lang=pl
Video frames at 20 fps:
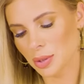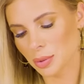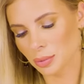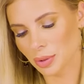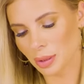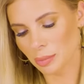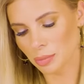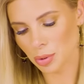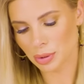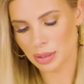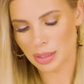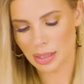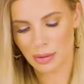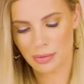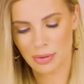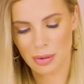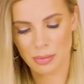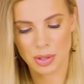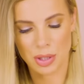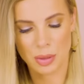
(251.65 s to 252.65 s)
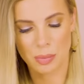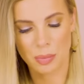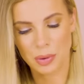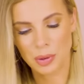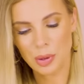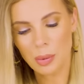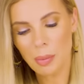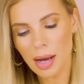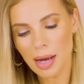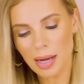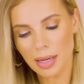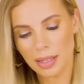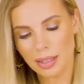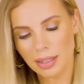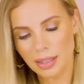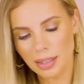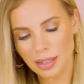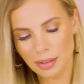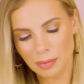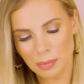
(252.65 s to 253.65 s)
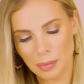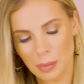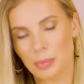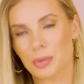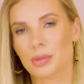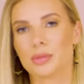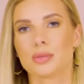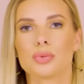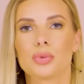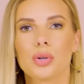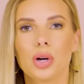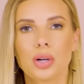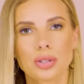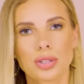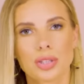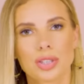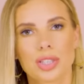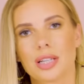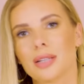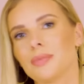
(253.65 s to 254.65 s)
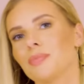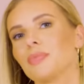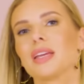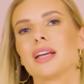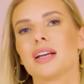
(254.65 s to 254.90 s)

która biżuteria Wam się podoba i po prostu goście